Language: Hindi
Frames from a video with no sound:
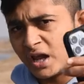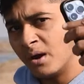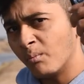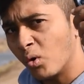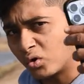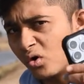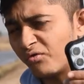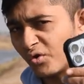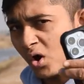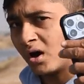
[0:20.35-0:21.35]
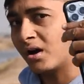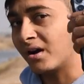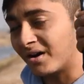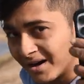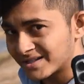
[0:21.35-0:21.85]
से मोटो व्लॉग
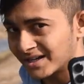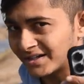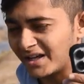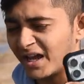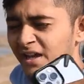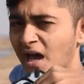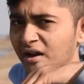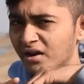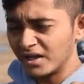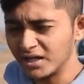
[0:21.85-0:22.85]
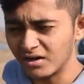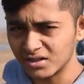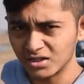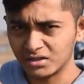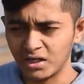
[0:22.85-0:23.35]
कर सकते हैं या नहीं कर
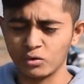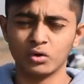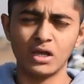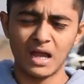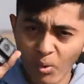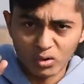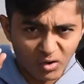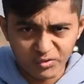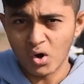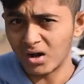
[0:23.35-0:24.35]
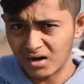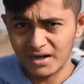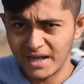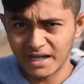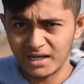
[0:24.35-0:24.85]
सकते क्योंकि मोटो व्लॉग
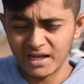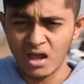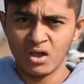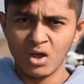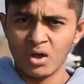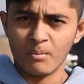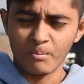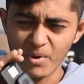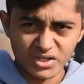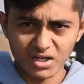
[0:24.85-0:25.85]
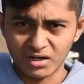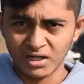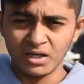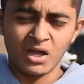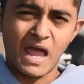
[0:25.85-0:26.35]
करने के लिए
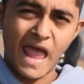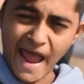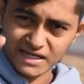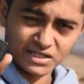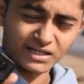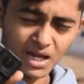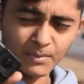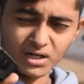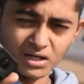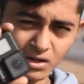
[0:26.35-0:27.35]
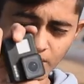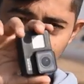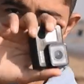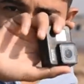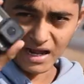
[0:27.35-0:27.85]
बेसिकली एक्शन कैमरा की
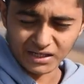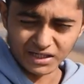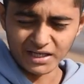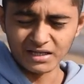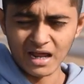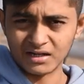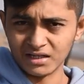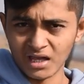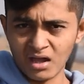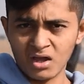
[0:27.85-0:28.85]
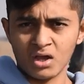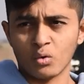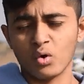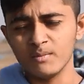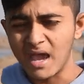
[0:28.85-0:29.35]
रिकमेंड रहती ही रहती है
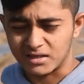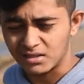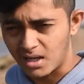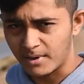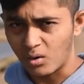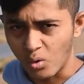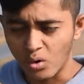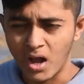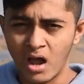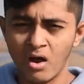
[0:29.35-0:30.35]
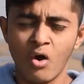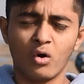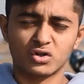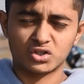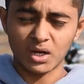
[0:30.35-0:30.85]
कोई भी एक्शन कैमरा हो गया
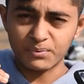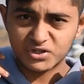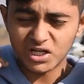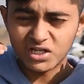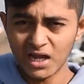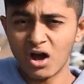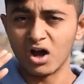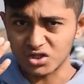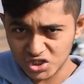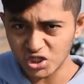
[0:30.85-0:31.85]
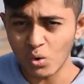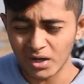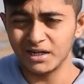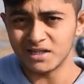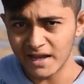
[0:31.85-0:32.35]
और सबसे ज़्यादा अच्छी
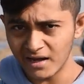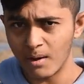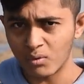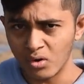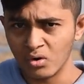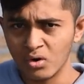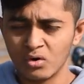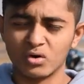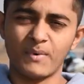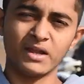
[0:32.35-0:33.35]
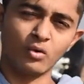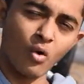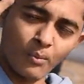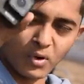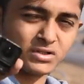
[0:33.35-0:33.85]
क्वालिटी चाहिए ना आपको तो भाई
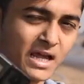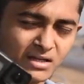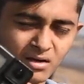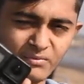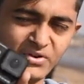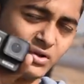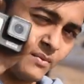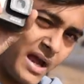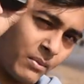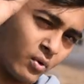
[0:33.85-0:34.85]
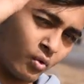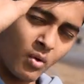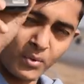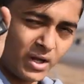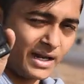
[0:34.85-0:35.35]
गोप्रो चाहिए फिर तो भाई आपको
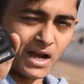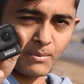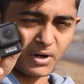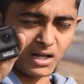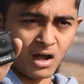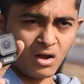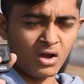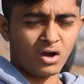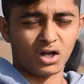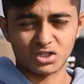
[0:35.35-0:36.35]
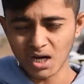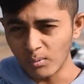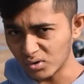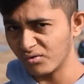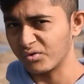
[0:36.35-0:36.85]
गोप्रो ही लेना पड़ेगा अच्छा
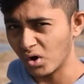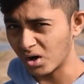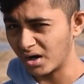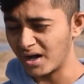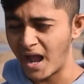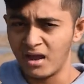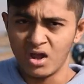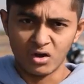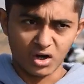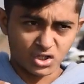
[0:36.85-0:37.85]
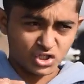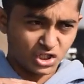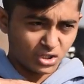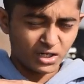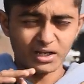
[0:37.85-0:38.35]
मोटो व्लॉग करना है अच्छी
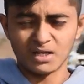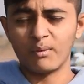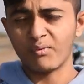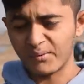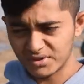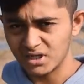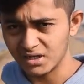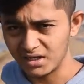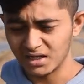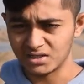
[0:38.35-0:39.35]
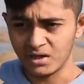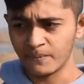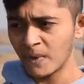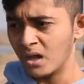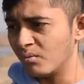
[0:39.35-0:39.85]
तरीके से आपको प्रोफेशनल तरीके से
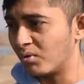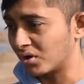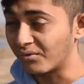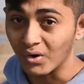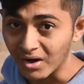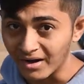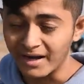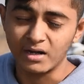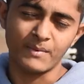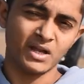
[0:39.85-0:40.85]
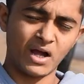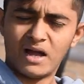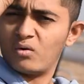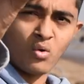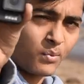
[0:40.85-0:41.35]
मोटो व्लॉग करना है तो भाई
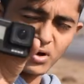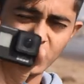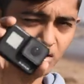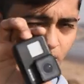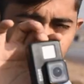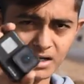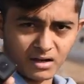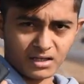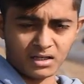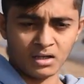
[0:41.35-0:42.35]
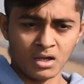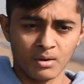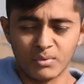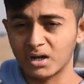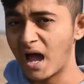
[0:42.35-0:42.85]
गोप्रो की रिकमेंड रहेगी
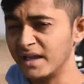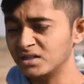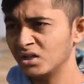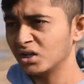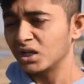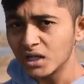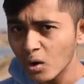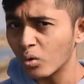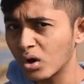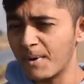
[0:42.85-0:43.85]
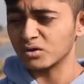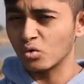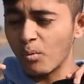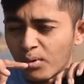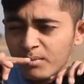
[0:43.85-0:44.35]
और गाइस कितने लोग के पास
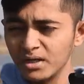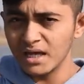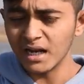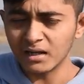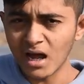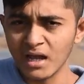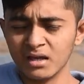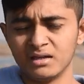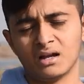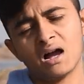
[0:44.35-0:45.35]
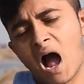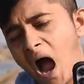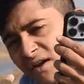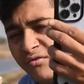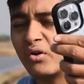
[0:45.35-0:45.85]
गोप्रो भी नहीं रहता है
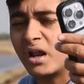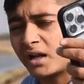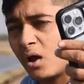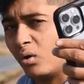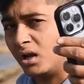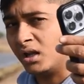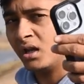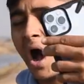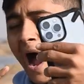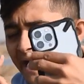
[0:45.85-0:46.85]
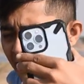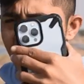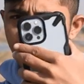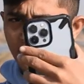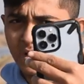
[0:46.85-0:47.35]
आईफोन रहता है ओनली
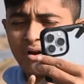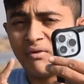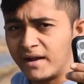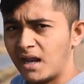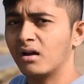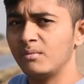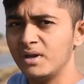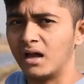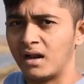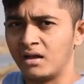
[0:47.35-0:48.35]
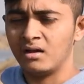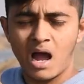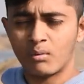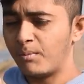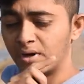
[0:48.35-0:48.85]
आईफोन में ना वाइट एंगल भी आता है
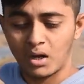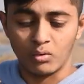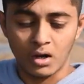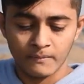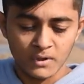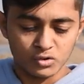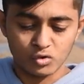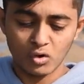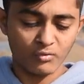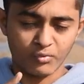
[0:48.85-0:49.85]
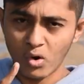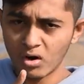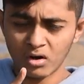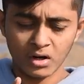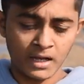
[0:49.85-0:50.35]
आपको पता होगा जो लोग
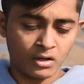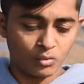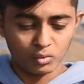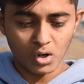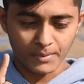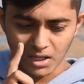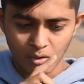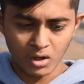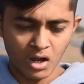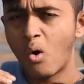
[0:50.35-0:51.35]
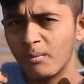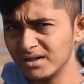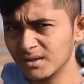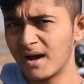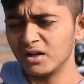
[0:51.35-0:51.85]
ब्लॉगर होंगे उनको पता होगा
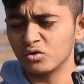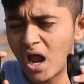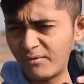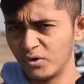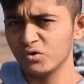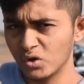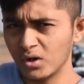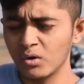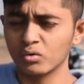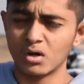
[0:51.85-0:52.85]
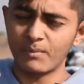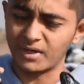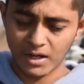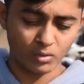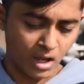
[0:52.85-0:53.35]
ऑब्वियसली बात है जो आईफोन यूजर होंगे उनको तो
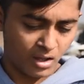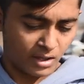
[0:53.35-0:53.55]
पता ही होगा